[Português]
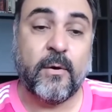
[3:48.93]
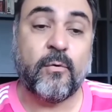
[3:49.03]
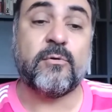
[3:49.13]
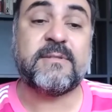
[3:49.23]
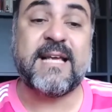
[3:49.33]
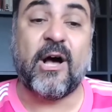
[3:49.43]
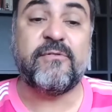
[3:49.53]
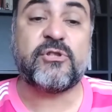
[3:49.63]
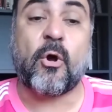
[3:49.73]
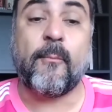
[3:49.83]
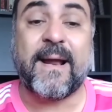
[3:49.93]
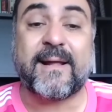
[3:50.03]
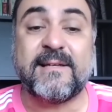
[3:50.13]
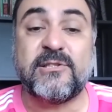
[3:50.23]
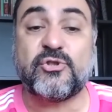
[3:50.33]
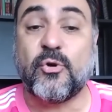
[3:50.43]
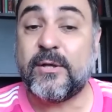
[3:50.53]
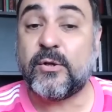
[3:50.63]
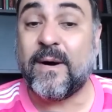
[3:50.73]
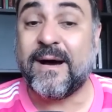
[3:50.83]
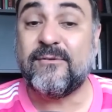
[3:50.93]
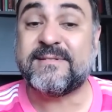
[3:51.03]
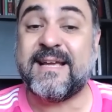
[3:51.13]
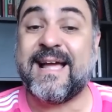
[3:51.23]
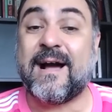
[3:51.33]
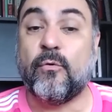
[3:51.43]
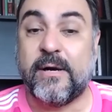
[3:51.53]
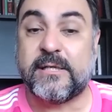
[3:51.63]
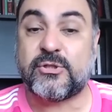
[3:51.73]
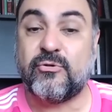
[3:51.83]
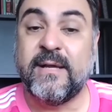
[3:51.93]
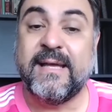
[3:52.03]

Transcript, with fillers: Gonçalves completa 18 anos em agosto,